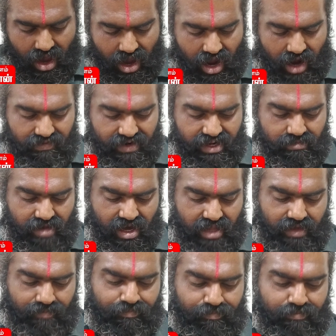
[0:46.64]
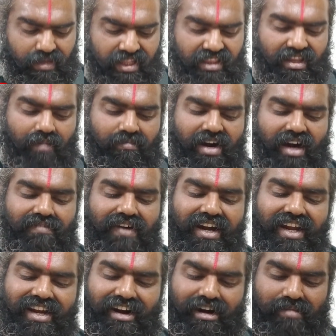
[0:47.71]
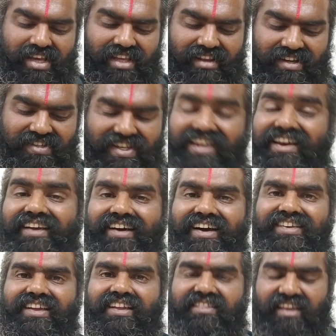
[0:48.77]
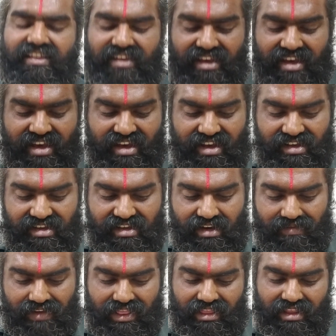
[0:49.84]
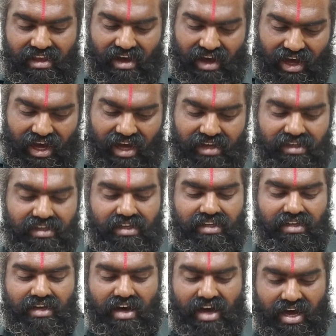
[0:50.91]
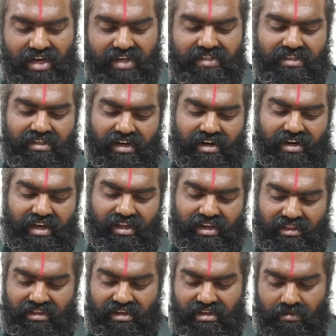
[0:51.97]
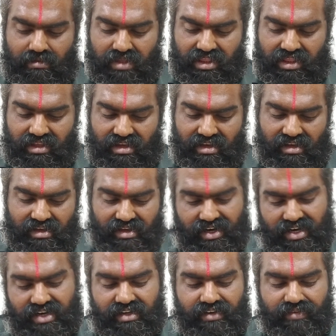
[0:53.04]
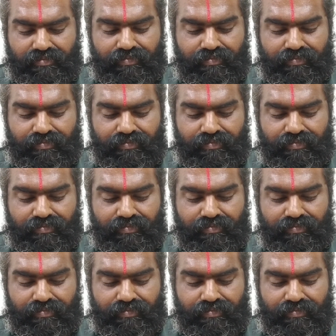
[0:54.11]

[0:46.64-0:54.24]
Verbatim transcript: ஆவணி மாதம் பத்தாம் நாள் வெள்ளிக்கிழமை இதற்கு சரியான ஆங்கில தேதி இருபத்தி ஆறு ஆகஸ்ட் இரண்டாயிரத்தி இருபத்தி ரெண்டு